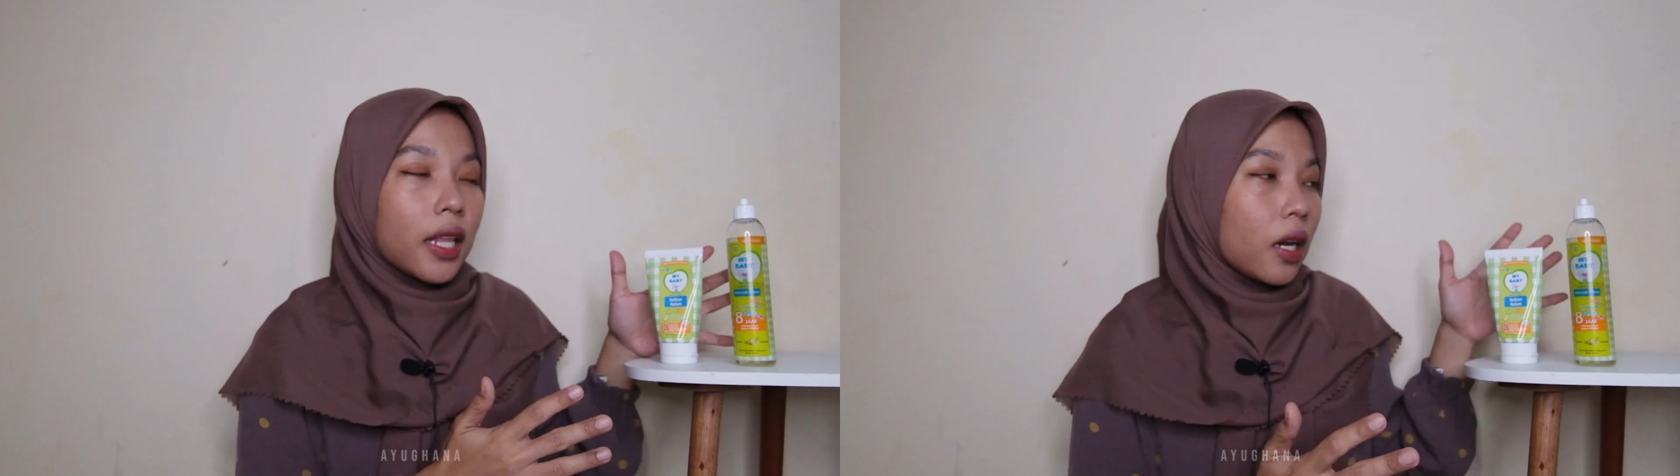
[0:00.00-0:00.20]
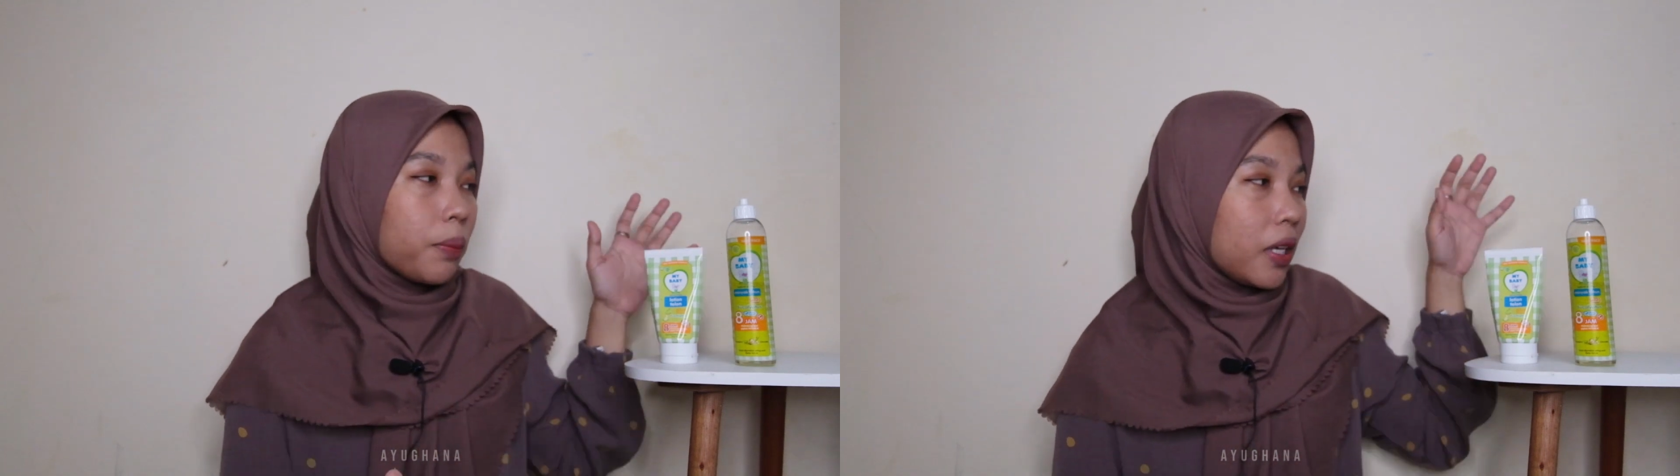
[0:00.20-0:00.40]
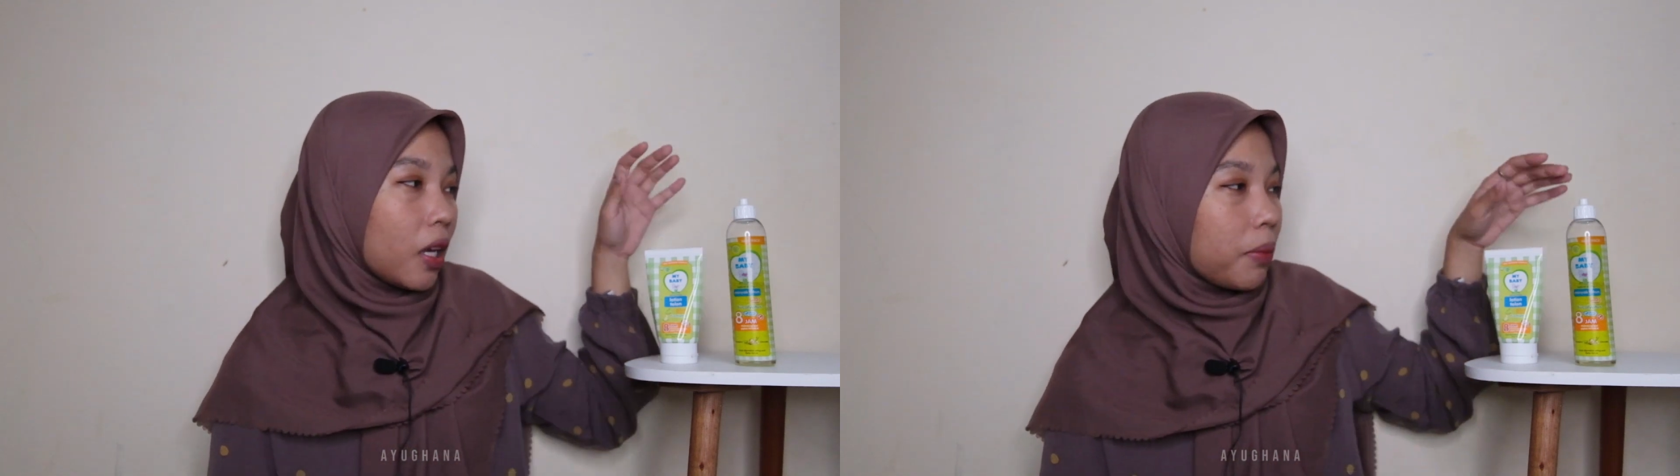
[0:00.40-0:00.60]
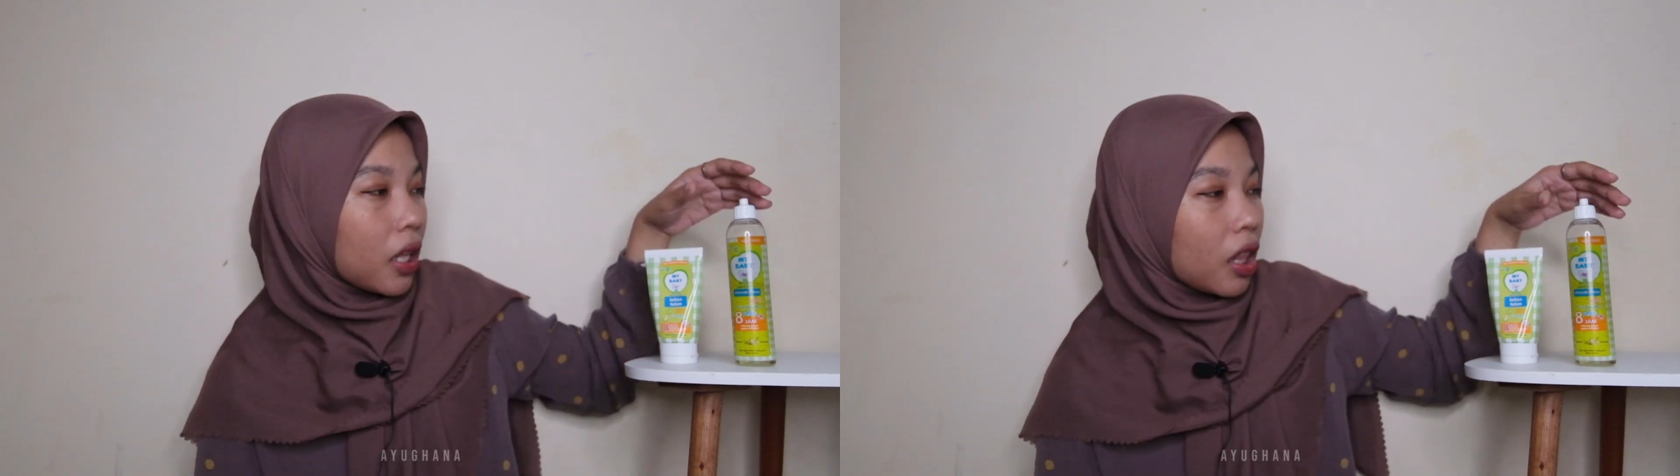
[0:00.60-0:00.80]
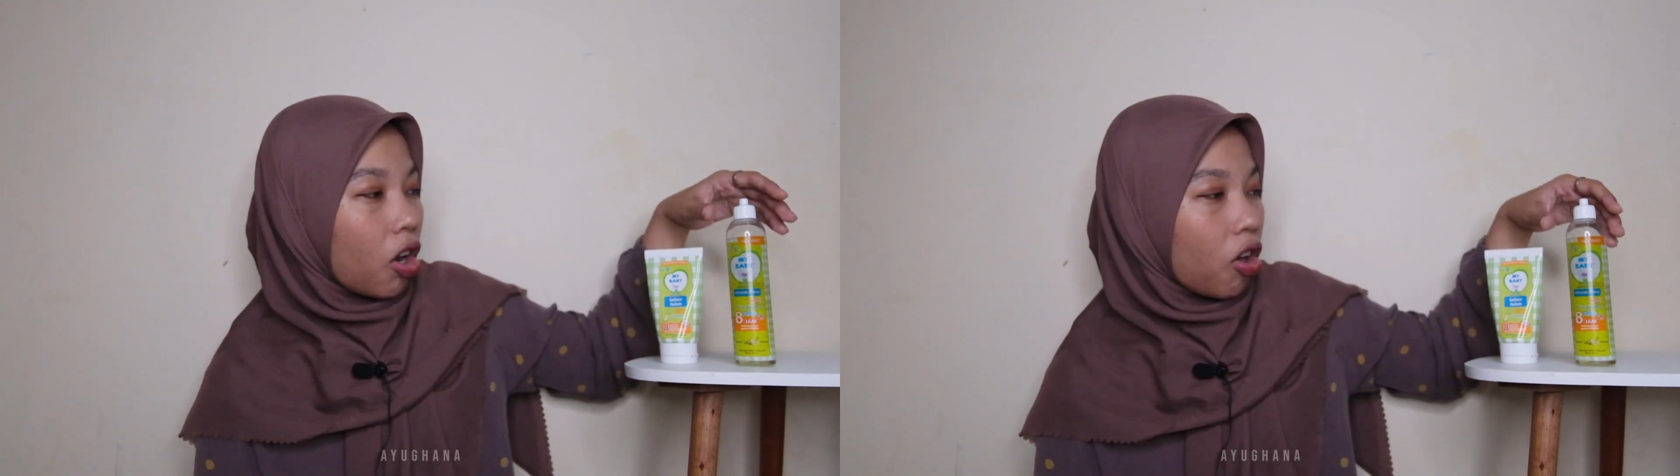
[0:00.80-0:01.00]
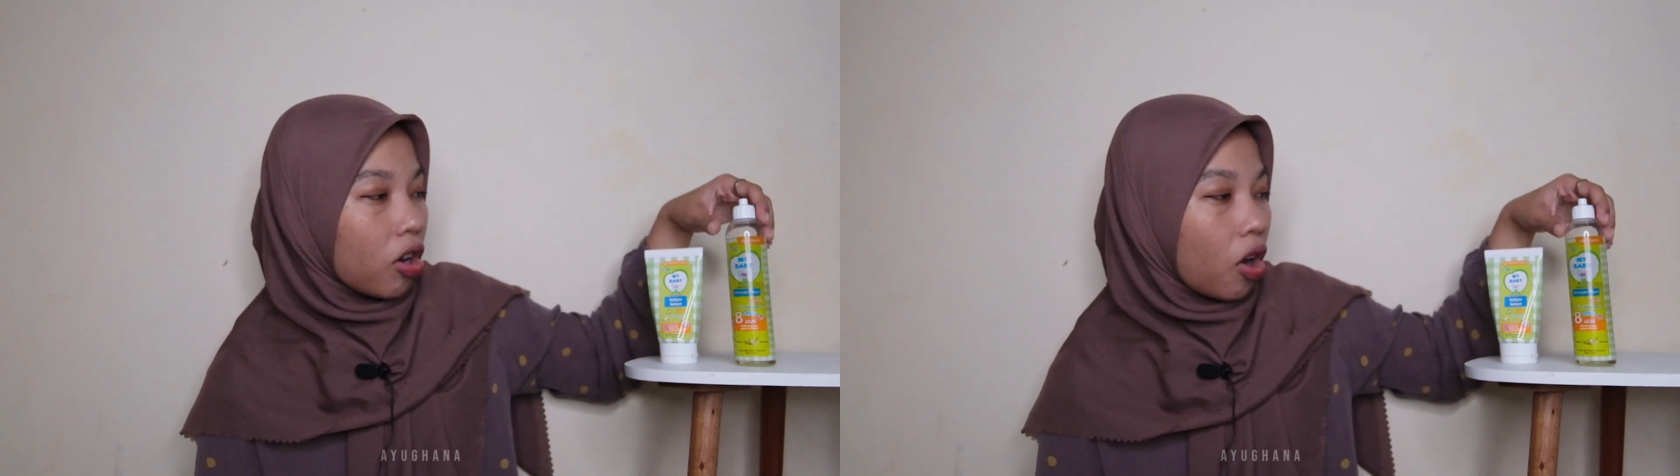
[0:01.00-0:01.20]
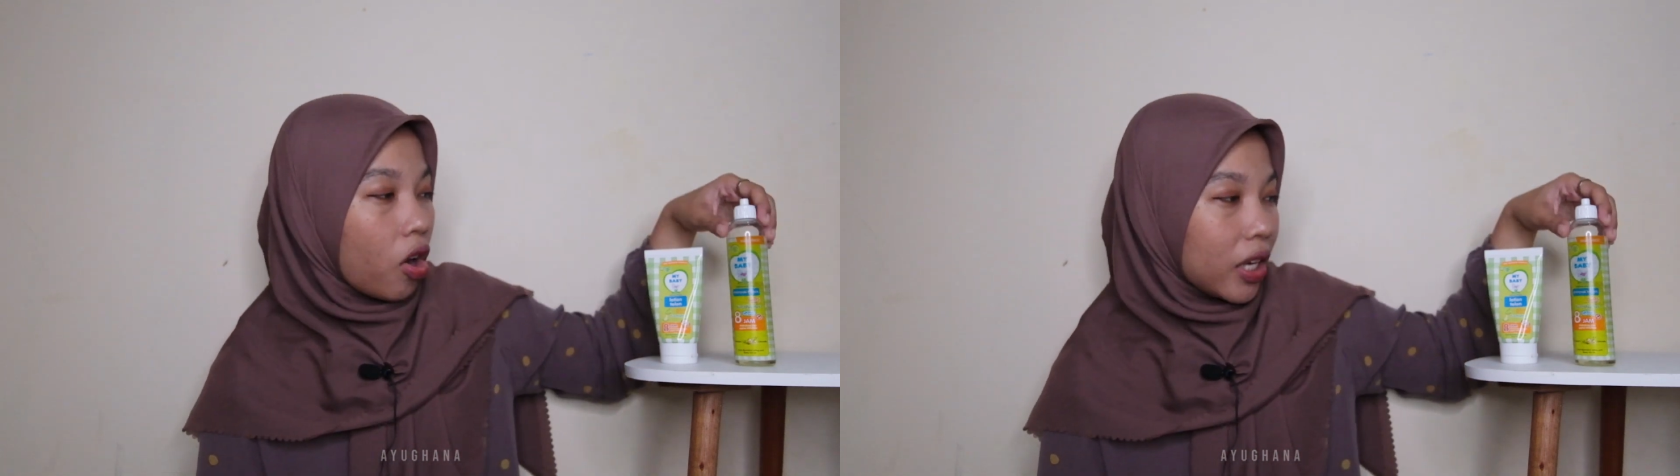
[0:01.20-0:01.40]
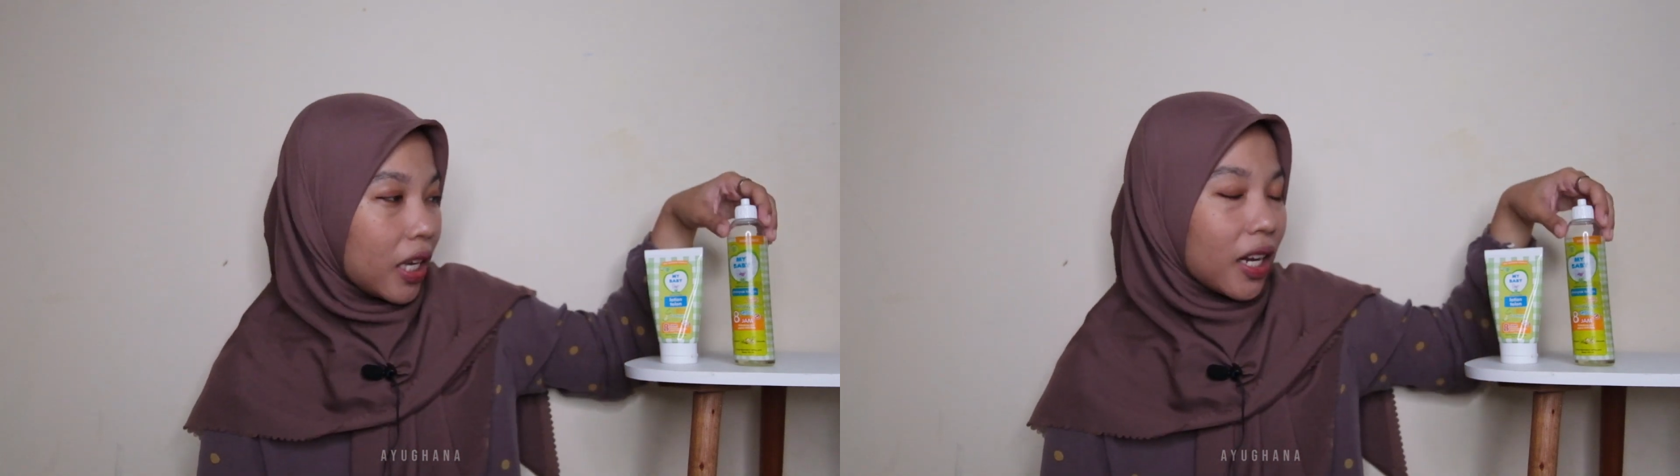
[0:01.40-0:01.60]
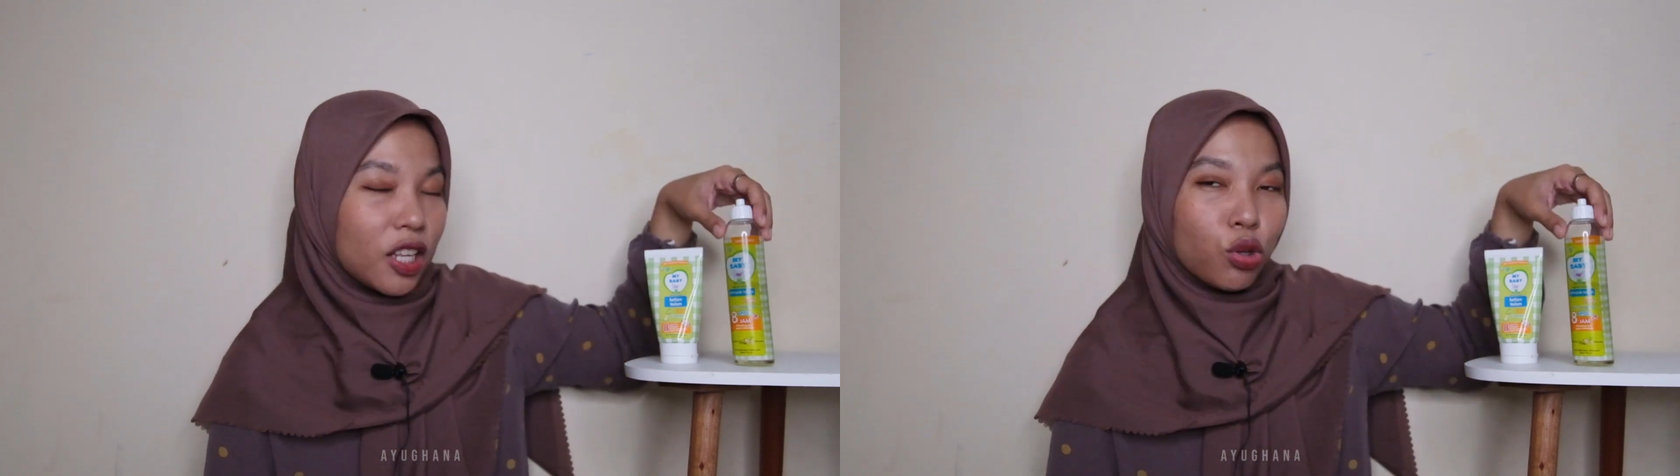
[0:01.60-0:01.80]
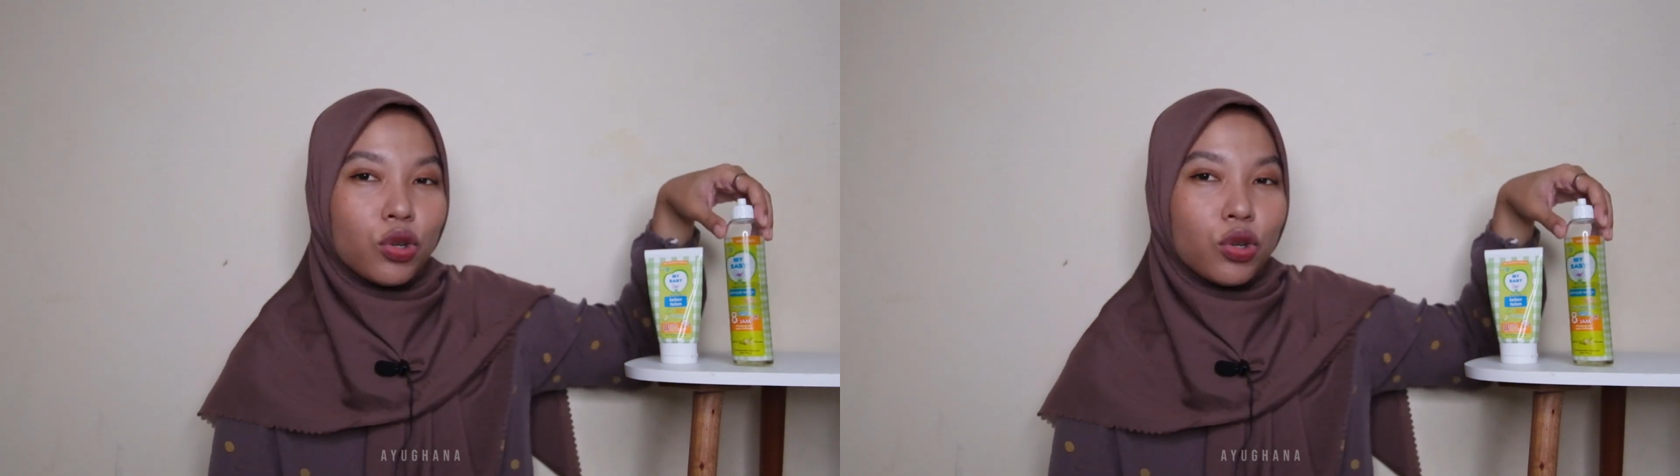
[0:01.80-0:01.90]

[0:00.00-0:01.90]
terlebih yang minyak telon oil itu